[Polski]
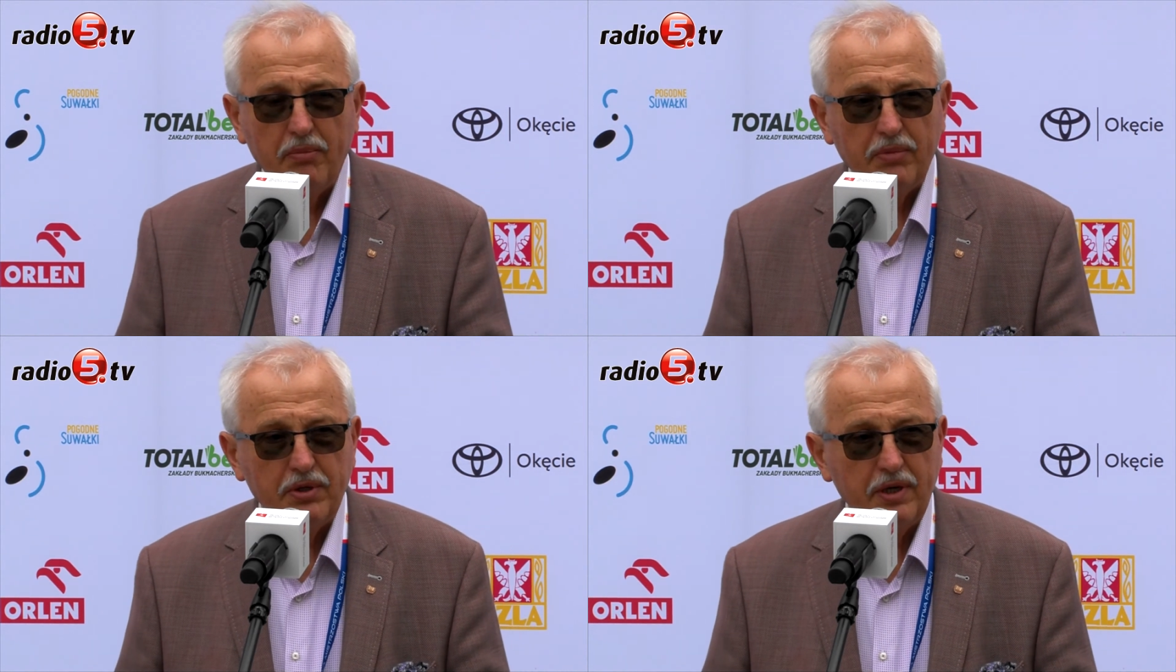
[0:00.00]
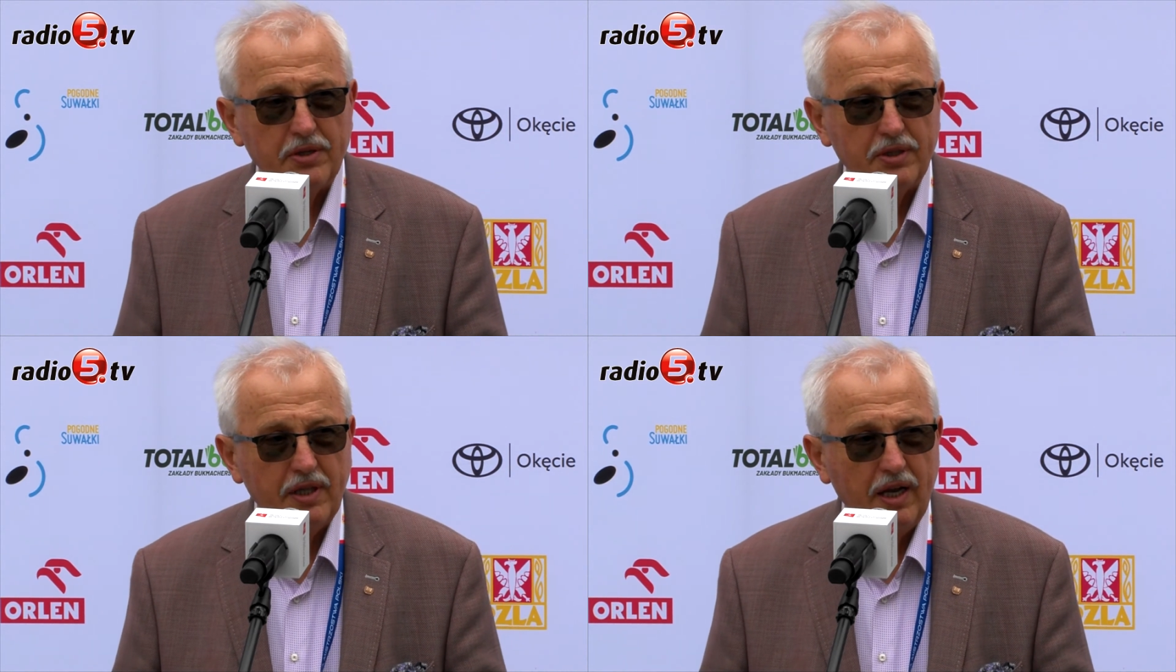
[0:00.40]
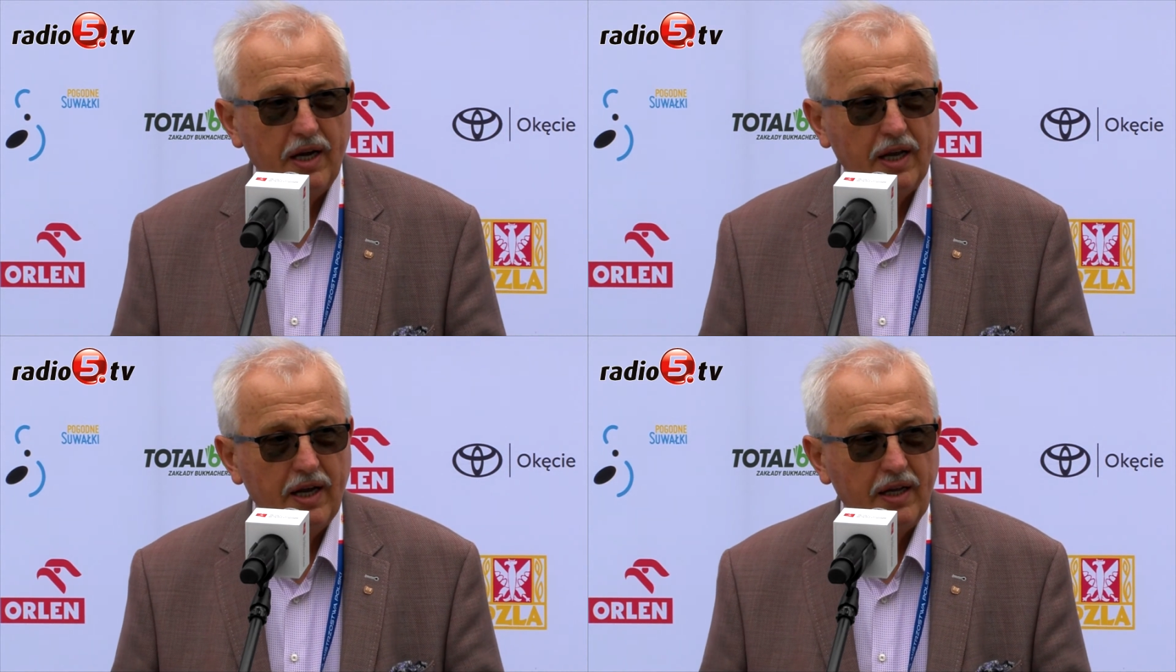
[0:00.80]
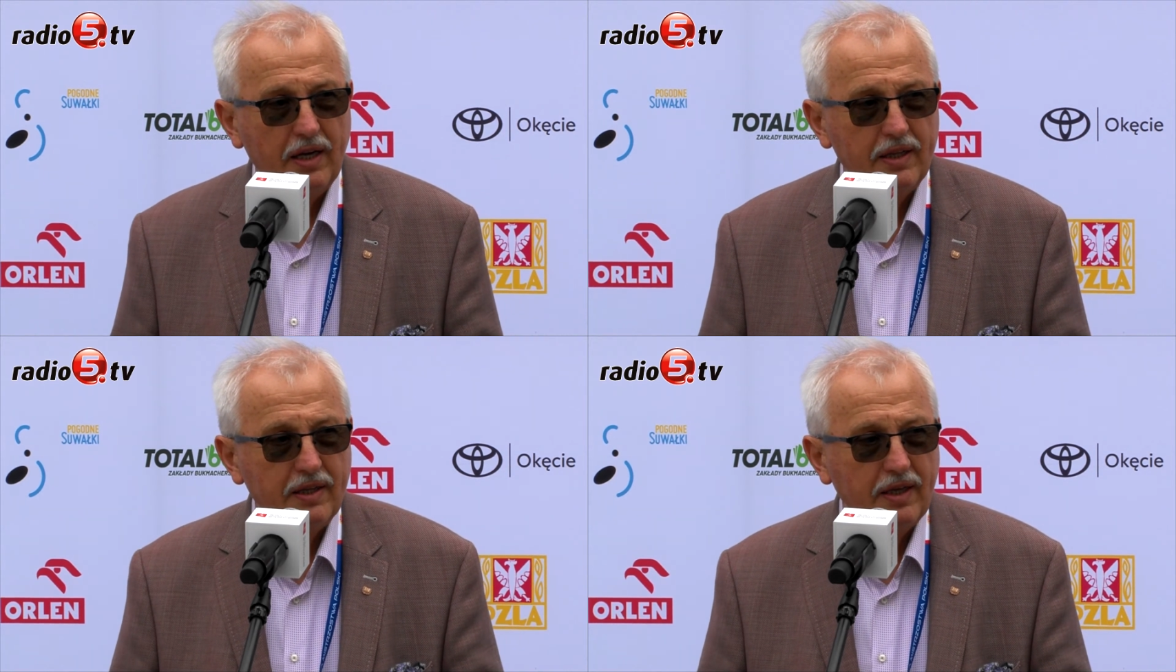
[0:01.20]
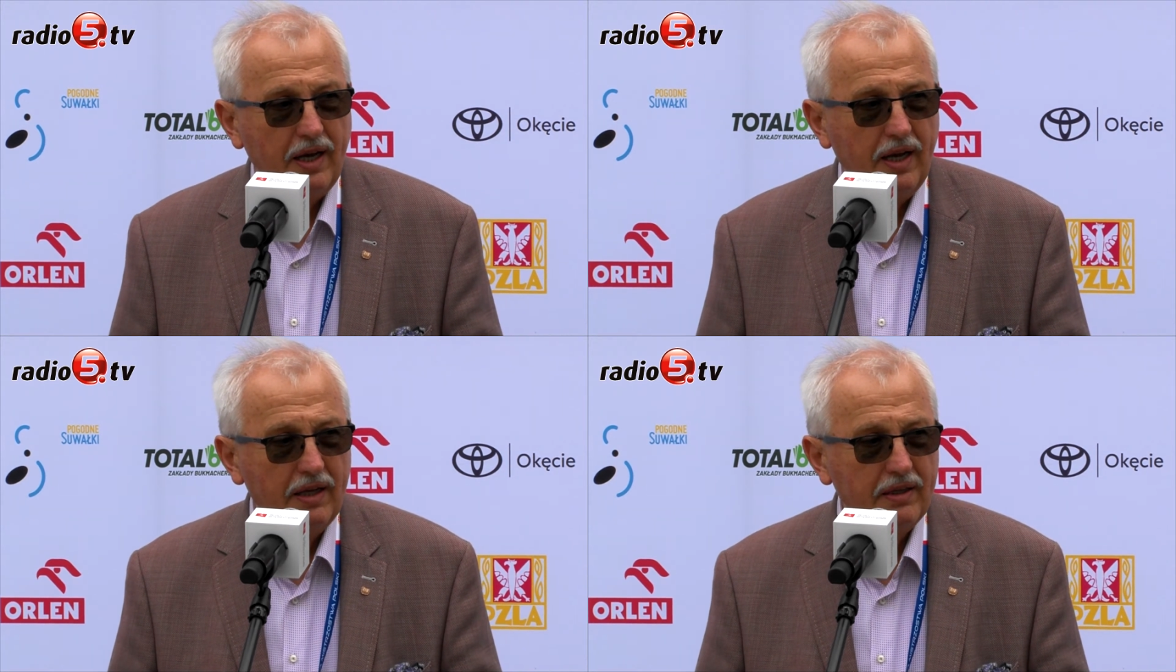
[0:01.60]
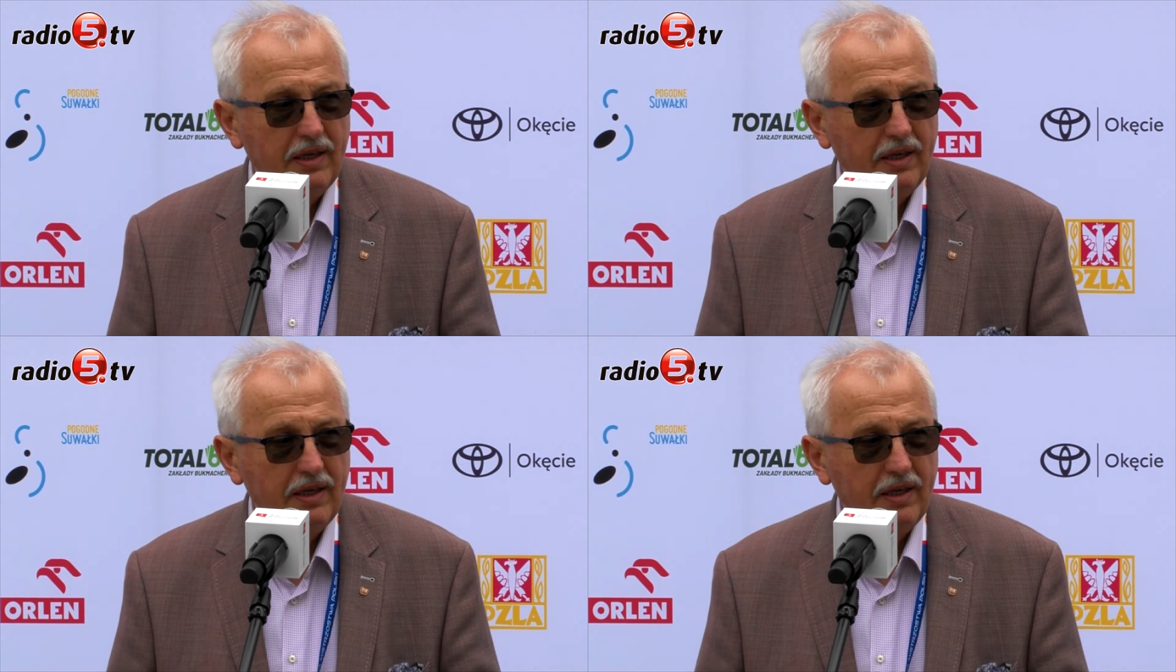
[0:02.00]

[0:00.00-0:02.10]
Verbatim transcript: Myślę, że ta lekka atletyka,